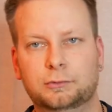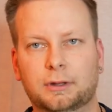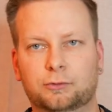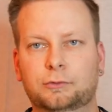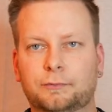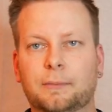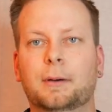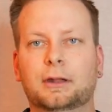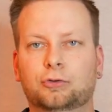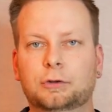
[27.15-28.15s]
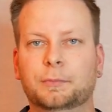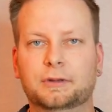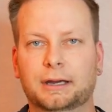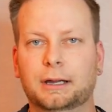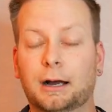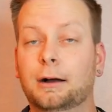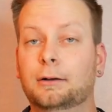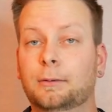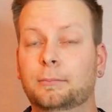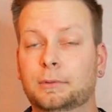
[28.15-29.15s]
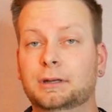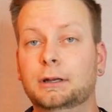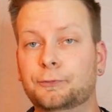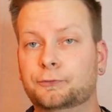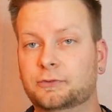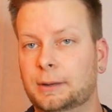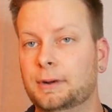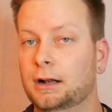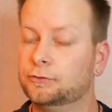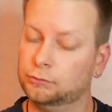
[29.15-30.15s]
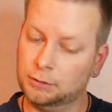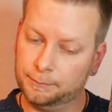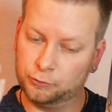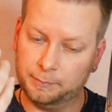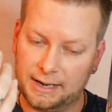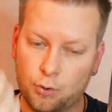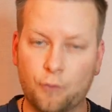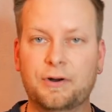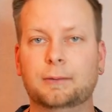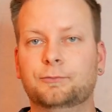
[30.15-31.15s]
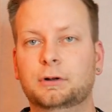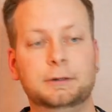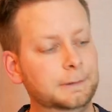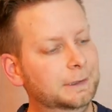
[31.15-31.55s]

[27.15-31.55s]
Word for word: also wenn man natürlich mit einer ähm, Lift sag mal, zu, zum Berghof fahren will.